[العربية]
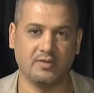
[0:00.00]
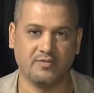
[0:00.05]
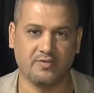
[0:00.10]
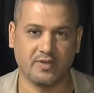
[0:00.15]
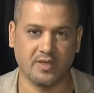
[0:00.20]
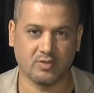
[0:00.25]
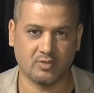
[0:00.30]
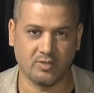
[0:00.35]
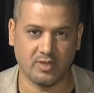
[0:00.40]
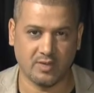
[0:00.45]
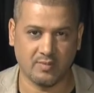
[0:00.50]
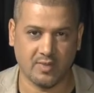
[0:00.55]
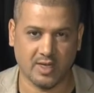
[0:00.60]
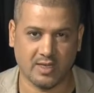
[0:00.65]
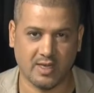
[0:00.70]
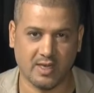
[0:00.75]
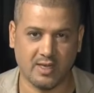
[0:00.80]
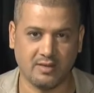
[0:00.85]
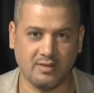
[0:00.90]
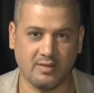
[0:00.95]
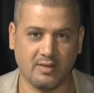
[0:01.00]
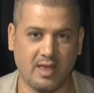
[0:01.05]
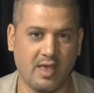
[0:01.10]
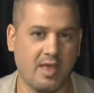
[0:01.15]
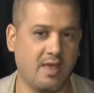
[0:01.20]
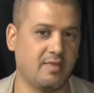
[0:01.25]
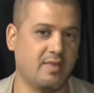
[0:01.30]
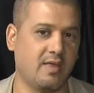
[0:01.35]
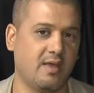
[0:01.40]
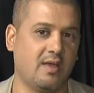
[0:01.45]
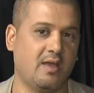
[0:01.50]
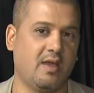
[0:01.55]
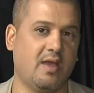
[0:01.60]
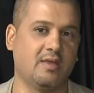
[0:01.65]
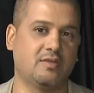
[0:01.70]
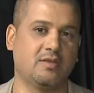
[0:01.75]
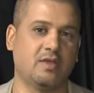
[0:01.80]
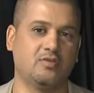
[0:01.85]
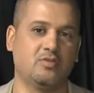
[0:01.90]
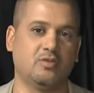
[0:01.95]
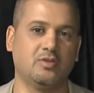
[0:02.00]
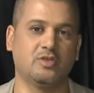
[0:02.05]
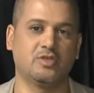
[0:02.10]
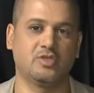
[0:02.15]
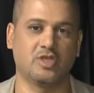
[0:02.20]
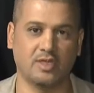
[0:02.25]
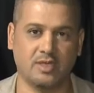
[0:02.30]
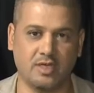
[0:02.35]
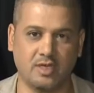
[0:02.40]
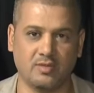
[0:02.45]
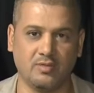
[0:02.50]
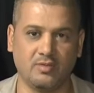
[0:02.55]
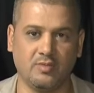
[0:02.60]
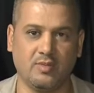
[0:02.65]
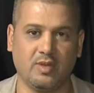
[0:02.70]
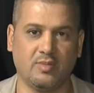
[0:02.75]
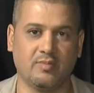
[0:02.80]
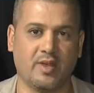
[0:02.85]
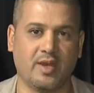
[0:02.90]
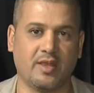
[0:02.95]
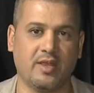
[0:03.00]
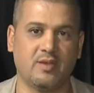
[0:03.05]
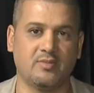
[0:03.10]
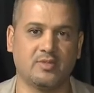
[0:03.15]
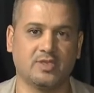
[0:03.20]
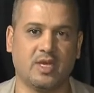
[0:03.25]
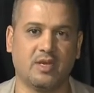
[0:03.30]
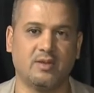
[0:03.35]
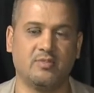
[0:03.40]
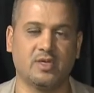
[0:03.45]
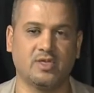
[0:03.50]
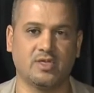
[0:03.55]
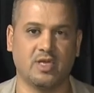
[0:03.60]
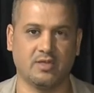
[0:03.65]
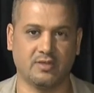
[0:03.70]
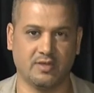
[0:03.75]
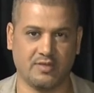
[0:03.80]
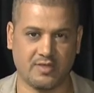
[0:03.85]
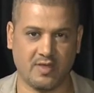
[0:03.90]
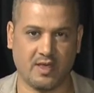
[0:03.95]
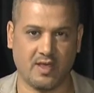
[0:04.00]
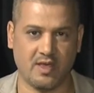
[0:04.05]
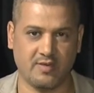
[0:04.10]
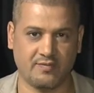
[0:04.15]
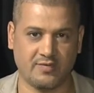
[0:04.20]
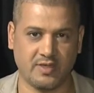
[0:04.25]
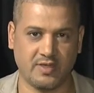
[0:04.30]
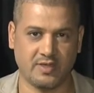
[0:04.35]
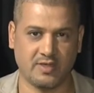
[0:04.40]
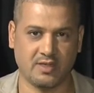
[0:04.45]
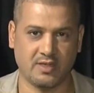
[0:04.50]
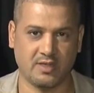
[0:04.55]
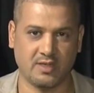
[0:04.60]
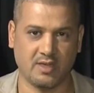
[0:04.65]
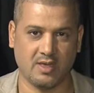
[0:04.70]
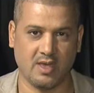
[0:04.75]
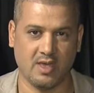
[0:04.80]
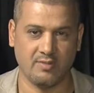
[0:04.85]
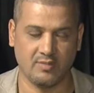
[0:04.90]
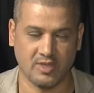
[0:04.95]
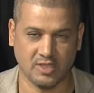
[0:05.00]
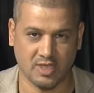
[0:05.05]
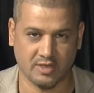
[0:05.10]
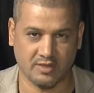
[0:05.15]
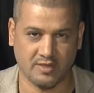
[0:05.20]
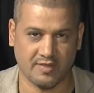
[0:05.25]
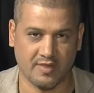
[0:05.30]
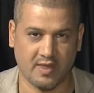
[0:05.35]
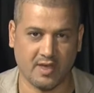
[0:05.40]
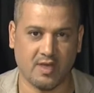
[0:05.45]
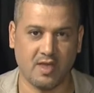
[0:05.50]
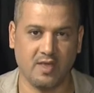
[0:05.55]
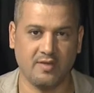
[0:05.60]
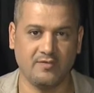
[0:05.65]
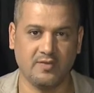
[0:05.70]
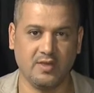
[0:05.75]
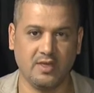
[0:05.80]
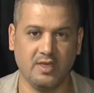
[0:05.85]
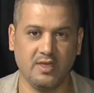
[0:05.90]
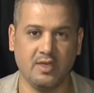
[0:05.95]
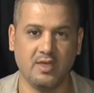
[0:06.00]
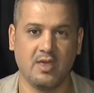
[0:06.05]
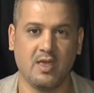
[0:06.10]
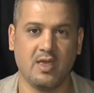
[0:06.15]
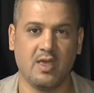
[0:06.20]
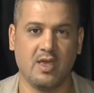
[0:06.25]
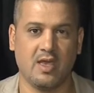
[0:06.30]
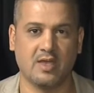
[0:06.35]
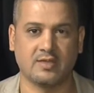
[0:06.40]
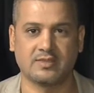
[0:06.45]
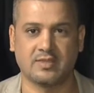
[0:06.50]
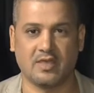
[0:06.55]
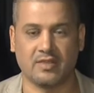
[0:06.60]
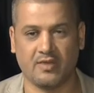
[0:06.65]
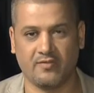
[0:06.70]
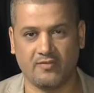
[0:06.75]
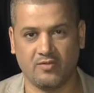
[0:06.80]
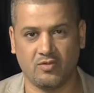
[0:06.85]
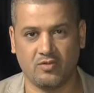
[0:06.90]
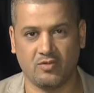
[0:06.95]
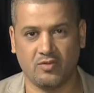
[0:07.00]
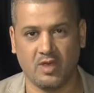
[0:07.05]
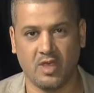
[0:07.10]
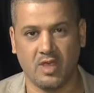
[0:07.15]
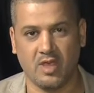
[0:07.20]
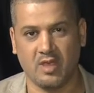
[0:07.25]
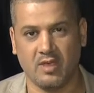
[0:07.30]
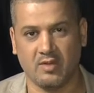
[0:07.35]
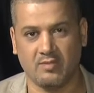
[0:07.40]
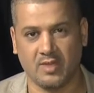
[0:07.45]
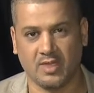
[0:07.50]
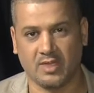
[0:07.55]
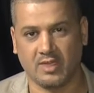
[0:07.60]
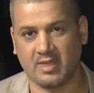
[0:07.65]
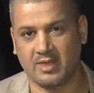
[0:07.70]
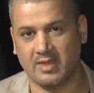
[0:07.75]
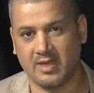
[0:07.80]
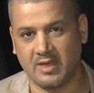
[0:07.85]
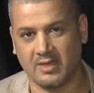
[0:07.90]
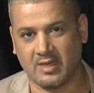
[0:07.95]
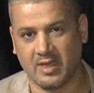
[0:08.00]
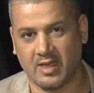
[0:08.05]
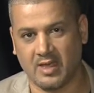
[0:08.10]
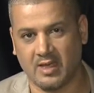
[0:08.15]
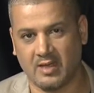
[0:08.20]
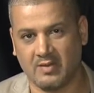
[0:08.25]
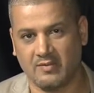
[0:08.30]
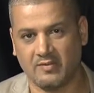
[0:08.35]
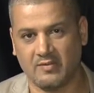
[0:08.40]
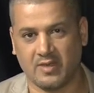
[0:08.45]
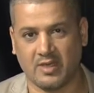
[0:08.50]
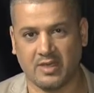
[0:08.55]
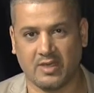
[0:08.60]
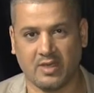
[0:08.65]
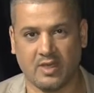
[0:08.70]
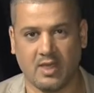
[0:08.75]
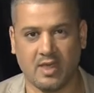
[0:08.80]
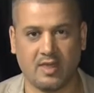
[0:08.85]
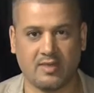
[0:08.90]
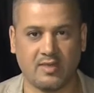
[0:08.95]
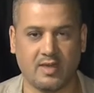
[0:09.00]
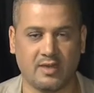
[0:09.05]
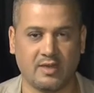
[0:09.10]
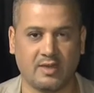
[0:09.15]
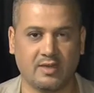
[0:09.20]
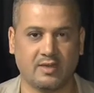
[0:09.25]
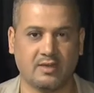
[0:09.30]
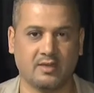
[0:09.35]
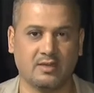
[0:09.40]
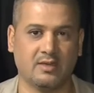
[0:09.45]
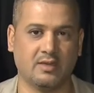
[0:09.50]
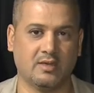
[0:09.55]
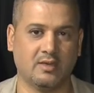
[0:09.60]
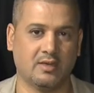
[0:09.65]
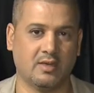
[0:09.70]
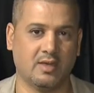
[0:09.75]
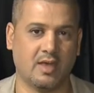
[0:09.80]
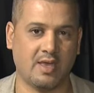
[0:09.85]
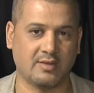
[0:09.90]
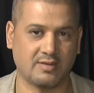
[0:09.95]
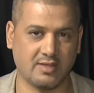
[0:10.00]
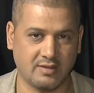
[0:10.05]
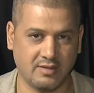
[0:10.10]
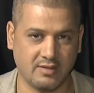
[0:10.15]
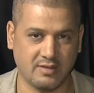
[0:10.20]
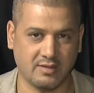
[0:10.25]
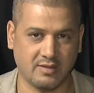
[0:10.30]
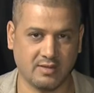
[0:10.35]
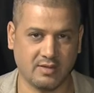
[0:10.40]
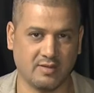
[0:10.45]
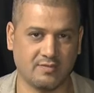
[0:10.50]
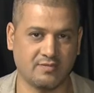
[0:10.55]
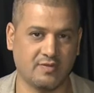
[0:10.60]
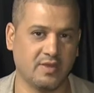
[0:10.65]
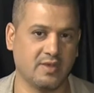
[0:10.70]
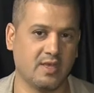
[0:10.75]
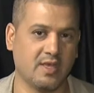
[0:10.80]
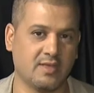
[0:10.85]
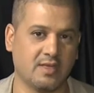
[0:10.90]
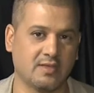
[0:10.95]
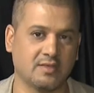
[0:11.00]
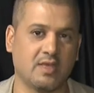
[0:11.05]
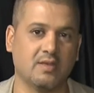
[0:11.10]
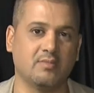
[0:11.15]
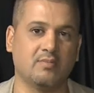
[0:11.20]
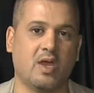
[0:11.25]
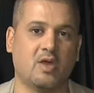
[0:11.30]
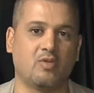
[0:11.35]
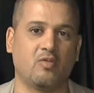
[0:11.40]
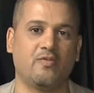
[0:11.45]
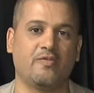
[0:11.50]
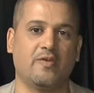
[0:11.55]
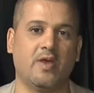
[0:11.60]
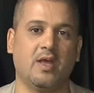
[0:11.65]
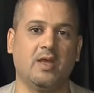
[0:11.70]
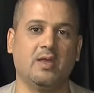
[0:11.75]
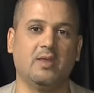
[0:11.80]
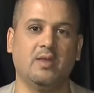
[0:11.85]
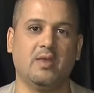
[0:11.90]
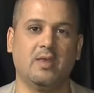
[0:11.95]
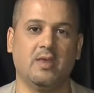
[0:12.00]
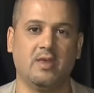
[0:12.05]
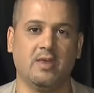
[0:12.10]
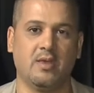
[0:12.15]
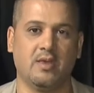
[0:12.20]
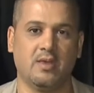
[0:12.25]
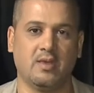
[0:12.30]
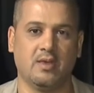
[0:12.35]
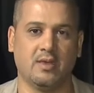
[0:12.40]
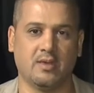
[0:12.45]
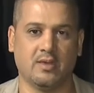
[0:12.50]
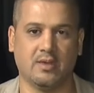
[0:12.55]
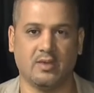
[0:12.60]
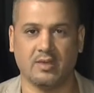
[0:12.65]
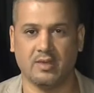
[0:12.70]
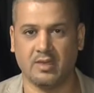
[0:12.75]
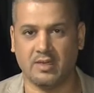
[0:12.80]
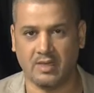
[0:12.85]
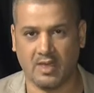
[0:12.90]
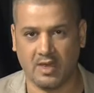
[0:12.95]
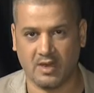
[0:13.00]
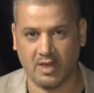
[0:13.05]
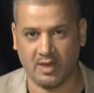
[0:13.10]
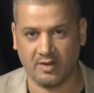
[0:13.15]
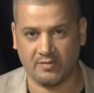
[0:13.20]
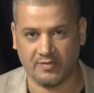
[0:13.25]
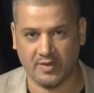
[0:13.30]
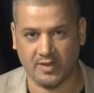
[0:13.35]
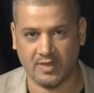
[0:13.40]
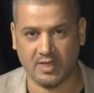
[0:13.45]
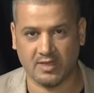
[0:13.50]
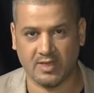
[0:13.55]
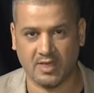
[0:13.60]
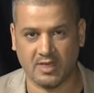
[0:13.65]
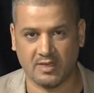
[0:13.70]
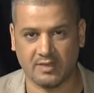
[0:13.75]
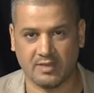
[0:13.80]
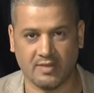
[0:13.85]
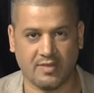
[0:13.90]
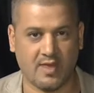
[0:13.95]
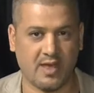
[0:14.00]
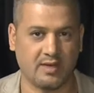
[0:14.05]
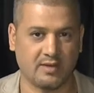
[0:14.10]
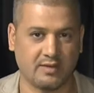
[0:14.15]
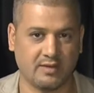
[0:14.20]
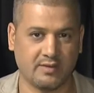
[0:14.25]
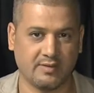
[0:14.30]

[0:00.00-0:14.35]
في كل مكان هذا عدد جديد من برنامج المشهد الثقافي المشهد الثقافي أستضيف من خلالها في هذا العدد فنانة معروفة آه، هي الفنانة نضال